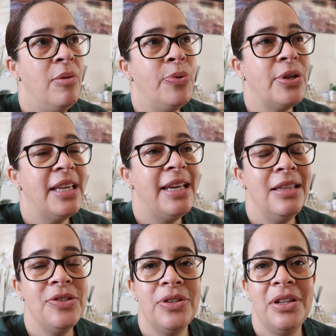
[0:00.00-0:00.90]
porque
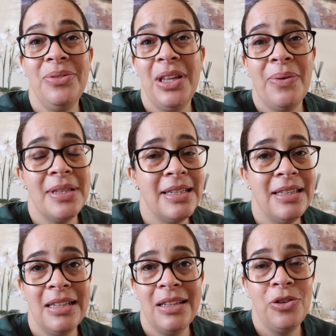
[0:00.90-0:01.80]
naquela zona não tem quase
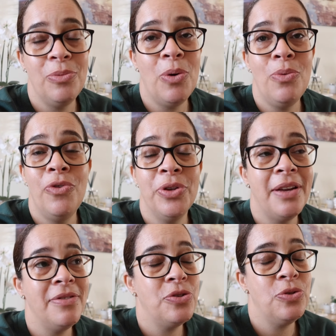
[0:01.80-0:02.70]
cadeira nenhuma, o voo
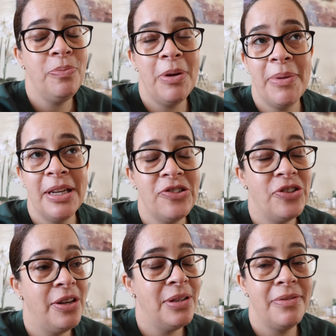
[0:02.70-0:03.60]
estava super mega
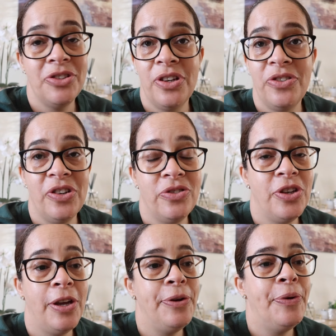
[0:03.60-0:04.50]
cheio, estava cheio, cheio,
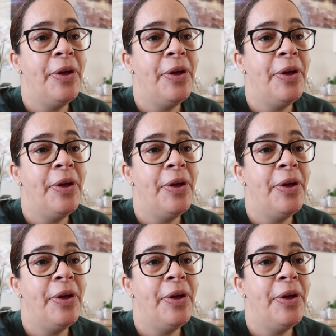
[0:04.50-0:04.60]
cheio,